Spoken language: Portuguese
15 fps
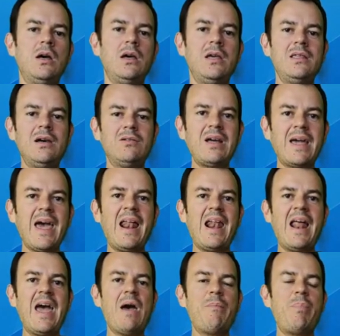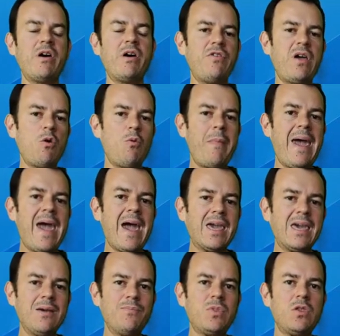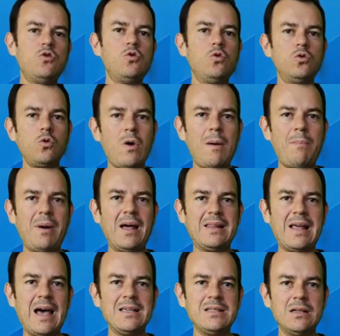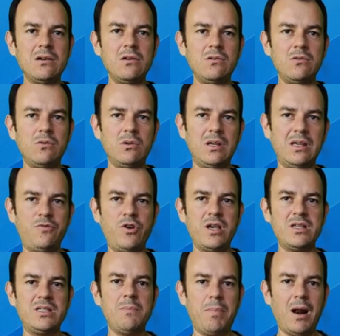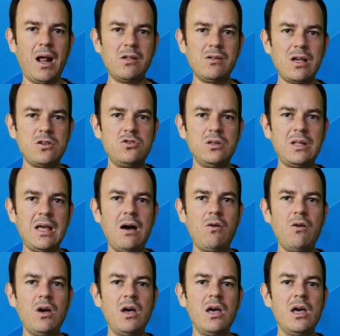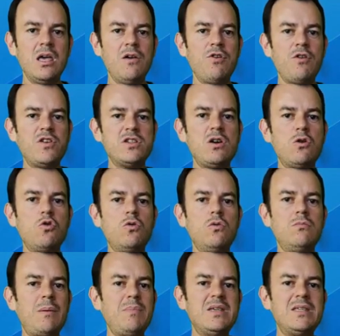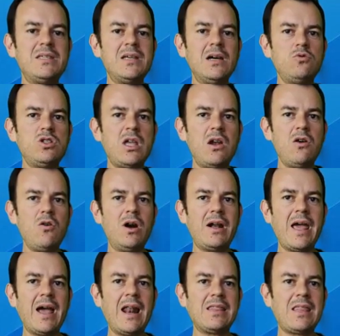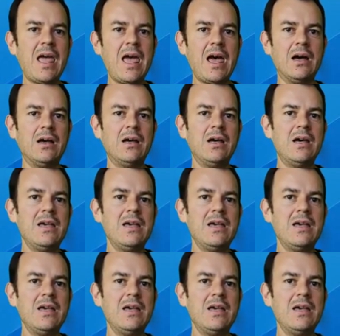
Então, naquela época, veio o MEC, junto com a Planasa, que foi esse plano nacional, e foi fazer uma missão no exterior, na Inglaterra.